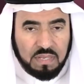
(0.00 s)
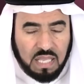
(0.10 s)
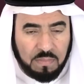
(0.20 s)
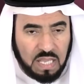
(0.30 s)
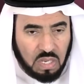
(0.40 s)

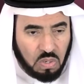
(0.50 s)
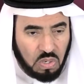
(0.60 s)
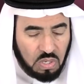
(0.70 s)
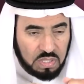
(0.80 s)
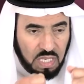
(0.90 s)
كما
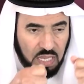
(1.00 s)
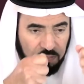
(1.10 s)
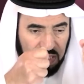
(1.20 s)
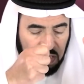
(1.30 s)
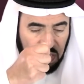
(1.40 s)
يقولون
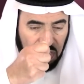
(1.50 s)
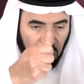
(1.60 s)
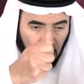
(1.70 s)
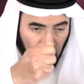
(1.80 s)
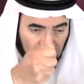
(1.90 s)
من
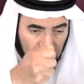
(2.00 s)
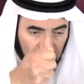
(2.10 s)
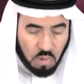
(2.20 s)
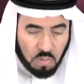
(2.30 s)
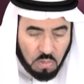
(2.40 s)
قوت
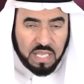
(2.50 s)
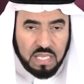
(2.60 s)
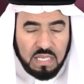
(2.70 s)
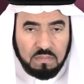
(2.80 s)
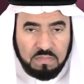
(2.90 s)
يومه
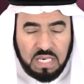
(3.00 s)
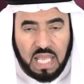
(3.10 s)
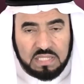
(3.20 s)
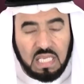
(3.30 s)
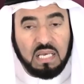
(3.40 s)
من
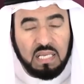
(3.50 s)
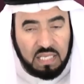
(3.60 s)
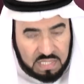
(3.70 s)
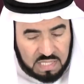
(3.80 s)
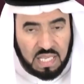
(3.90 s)
اجل
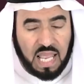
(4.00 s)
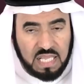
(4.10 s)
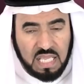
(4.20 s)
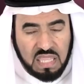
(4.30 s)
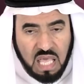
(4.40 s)

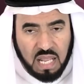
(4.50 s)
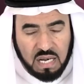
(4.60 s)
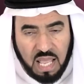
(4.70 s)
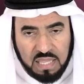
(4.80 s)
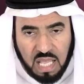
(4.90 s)
الايثار
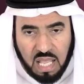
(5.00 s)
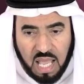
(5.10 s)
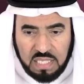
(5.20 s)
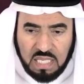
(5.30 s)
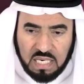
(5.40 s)
هذا
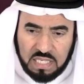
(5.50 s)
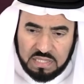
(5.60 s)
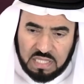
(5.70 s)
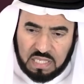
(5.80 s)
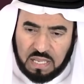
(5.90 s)
قاعده
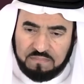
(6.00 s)
رئيسيه